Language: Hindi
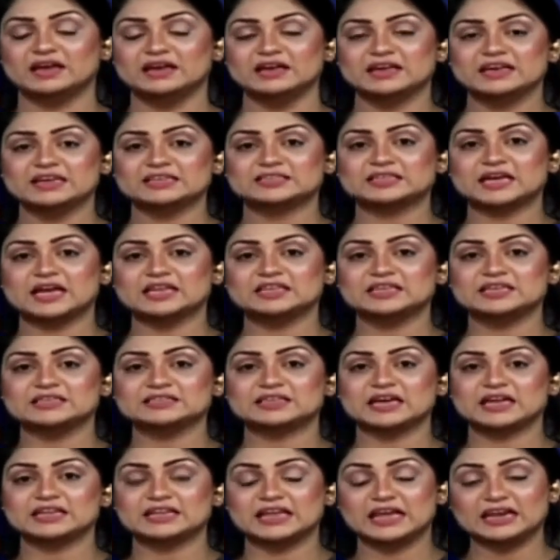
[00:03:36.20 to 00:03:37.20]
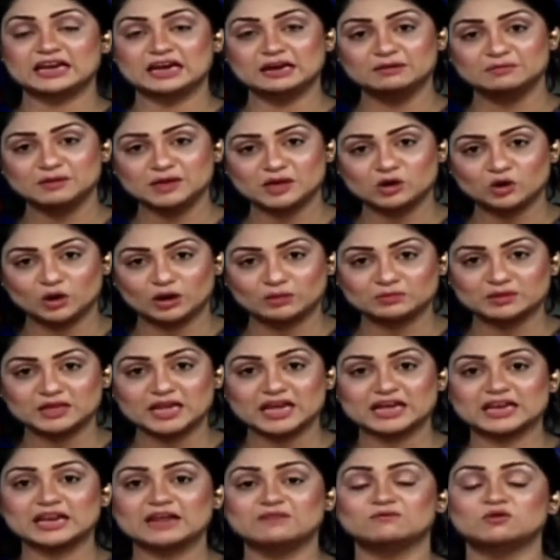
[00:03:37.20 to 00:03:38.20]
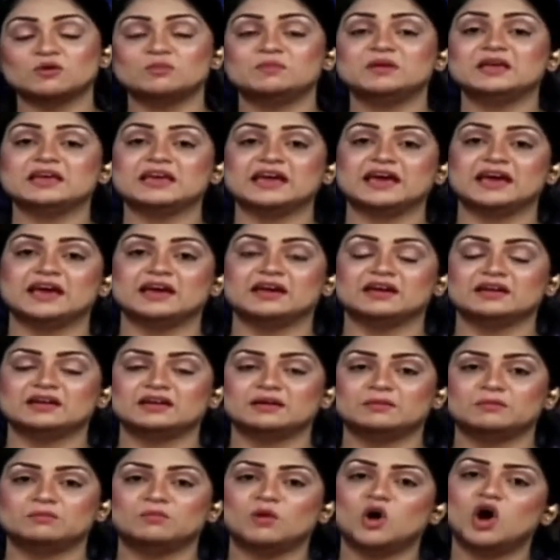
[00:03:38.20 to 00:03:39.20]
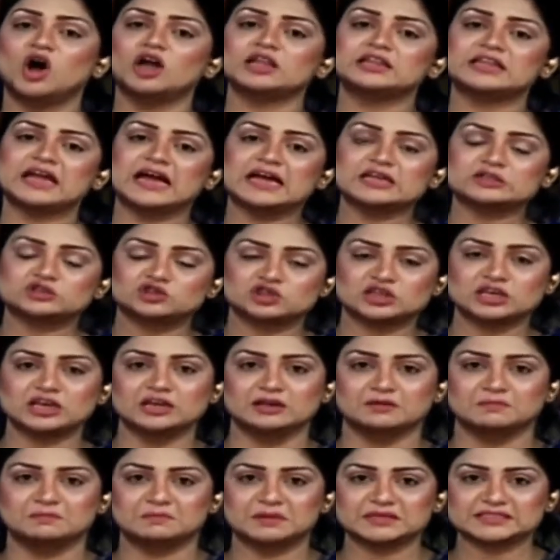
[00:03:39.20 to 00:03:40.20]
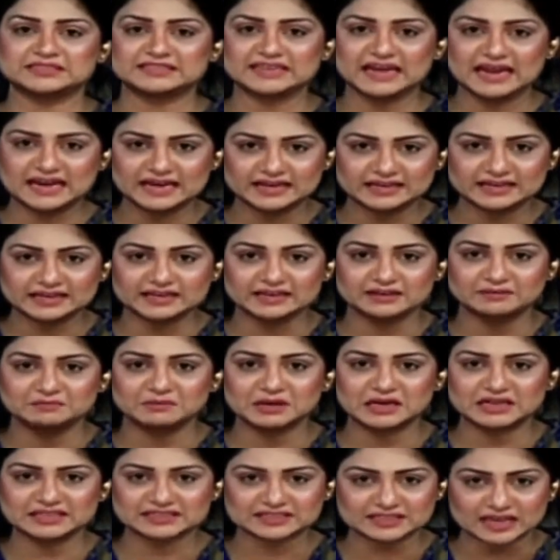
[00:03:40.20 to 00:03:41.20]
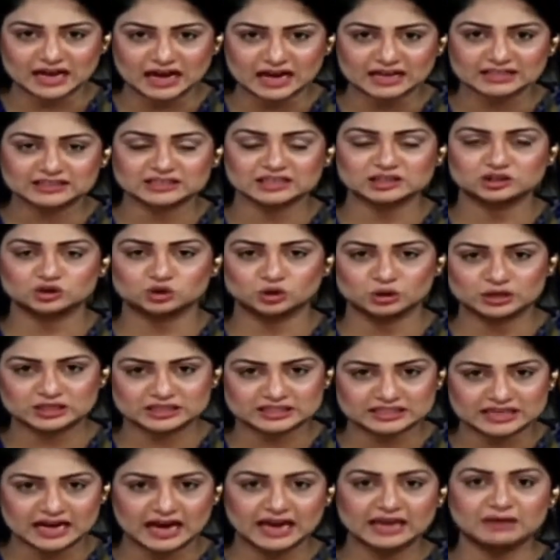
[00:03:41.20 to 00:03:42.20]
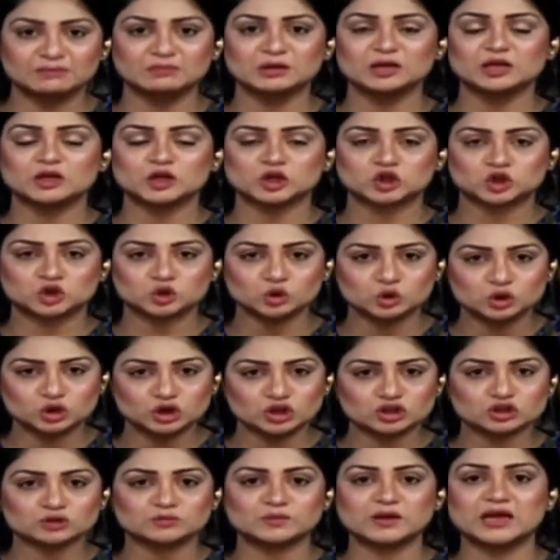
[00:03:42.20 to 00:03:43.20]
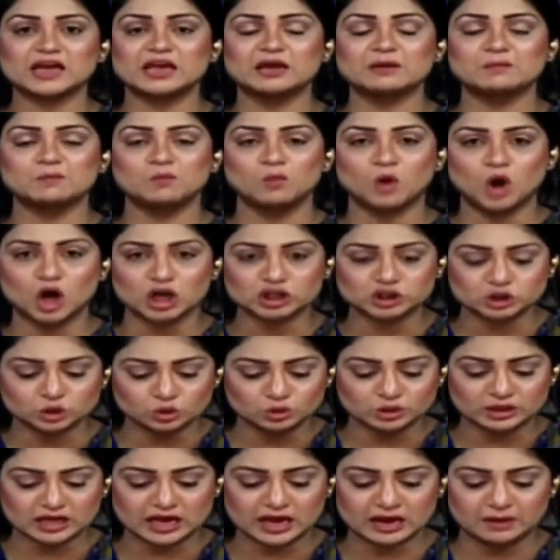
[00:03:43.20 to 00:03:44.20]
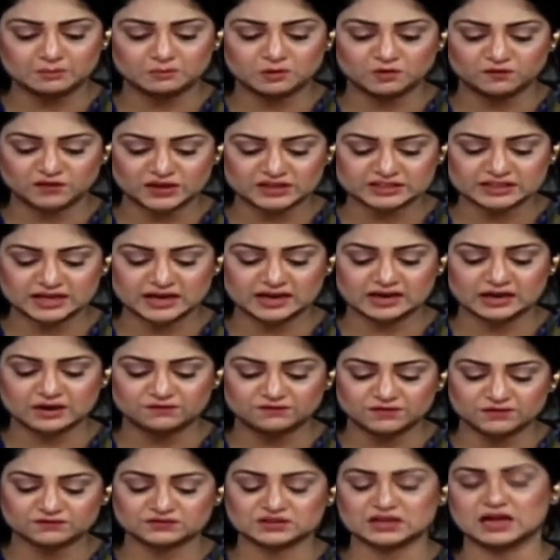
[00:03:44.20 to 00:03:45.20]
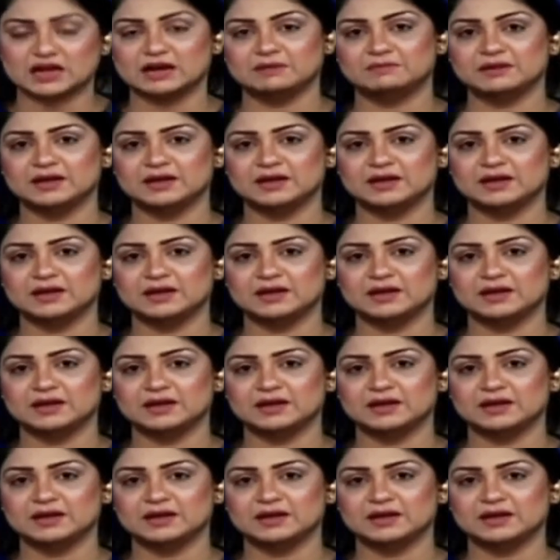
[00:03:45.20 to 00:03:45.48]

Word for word: साथ ही साथ एलएलबी को हम देख लें वो भी हैं बहुत अच्छी पर्सनैलिटी मेरे साथ जो इस टाइम स्टूडियोज़ में मौजूद हैं प्रोफेसर रफर साहब हैं